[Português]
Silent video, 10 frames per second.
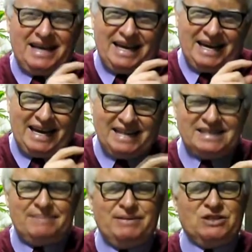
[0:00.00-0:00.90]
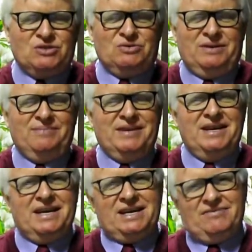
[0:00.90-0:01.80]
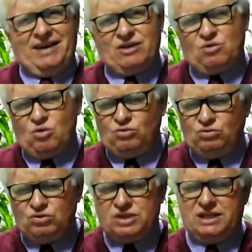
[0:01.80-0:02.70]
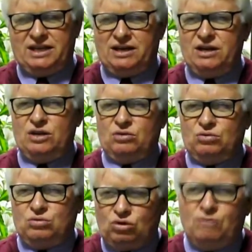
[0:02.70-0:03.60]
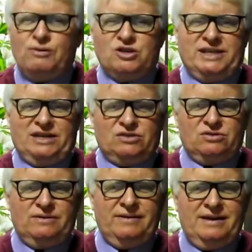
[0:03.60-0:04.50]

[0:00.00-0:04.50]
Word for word: É essa pessoa que vai conduzir todo o processo,